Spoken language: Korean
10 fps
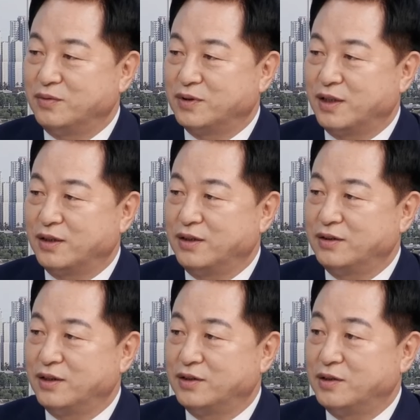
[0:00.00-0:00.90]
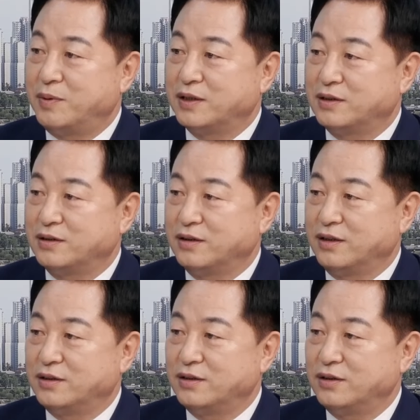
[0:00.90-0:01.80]
자기 이제
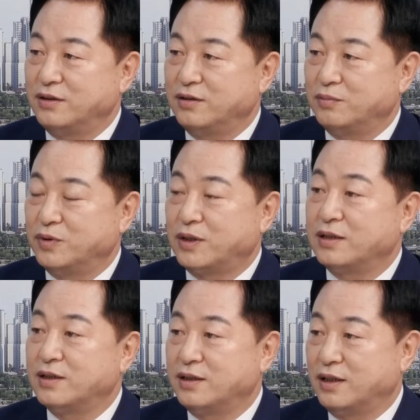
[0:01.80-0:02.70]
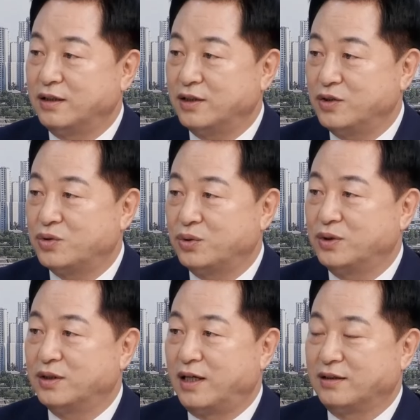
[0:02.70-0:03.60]
지방선거에서 뭐 단체장 네.
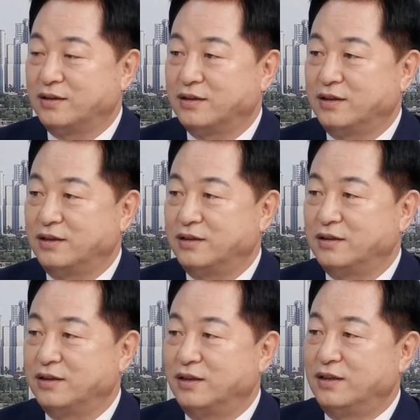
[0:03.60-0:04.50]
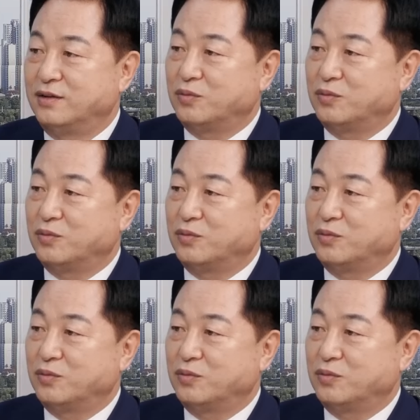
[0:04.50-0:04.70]
기초든 네. 강력이든 네. 네.